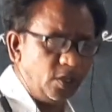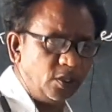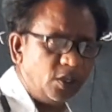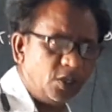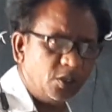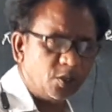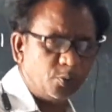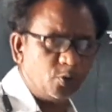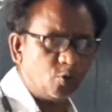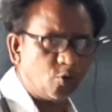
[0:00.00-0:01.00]
ఎందుకంటే
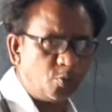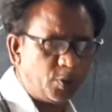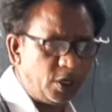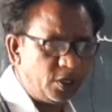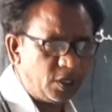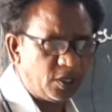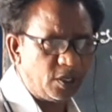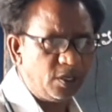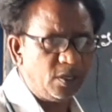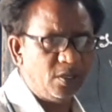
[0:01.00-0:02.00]
సపోజ్ రూపాయి అంటే
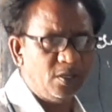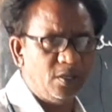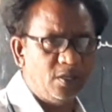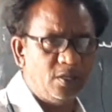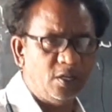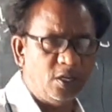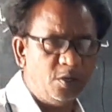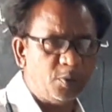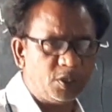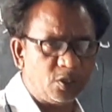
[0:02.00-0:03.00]

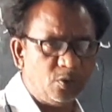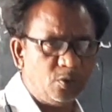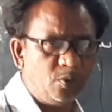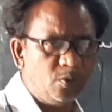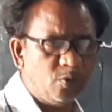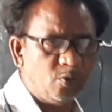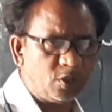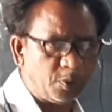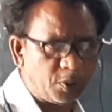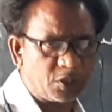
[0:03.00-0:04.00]
ఎన్ని పైసలు
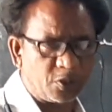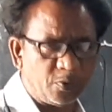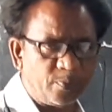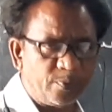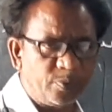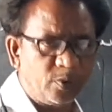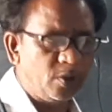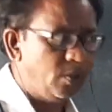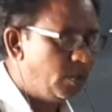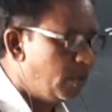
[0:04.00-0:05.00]
వంద పైసలు
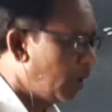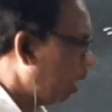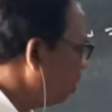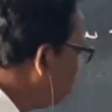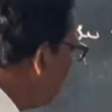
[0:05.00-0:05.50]
ఐదు